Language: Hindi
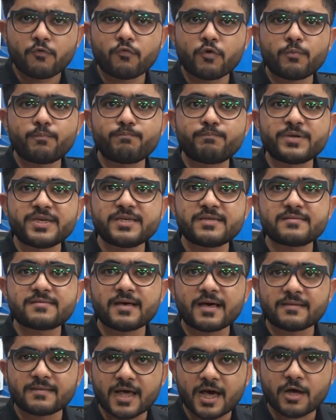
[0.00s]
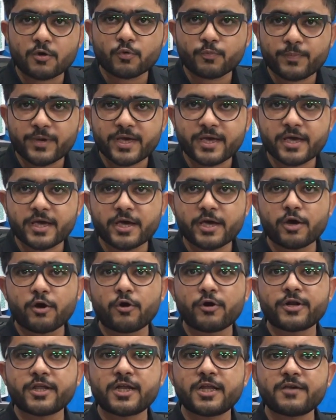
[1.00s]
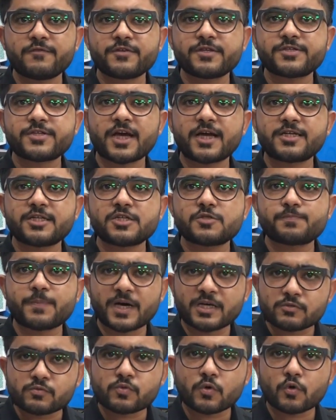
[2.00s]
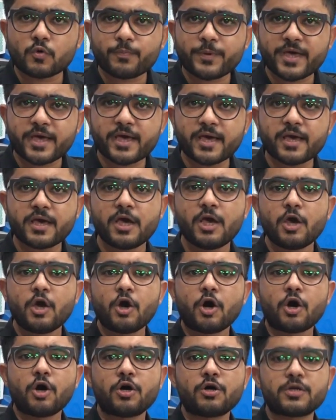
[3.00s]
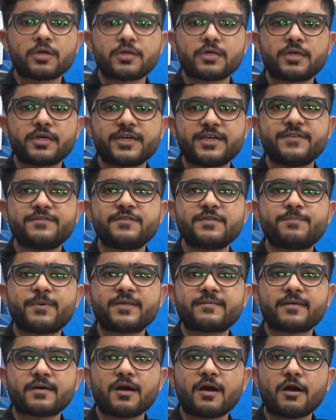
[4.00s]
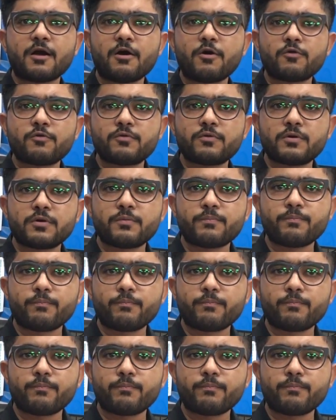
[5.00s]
वो बीस हज़ार रुपये है और डिलीवरी चार्जेस पाँच सौ रुपये है और ईजी पैसा का अकाउंट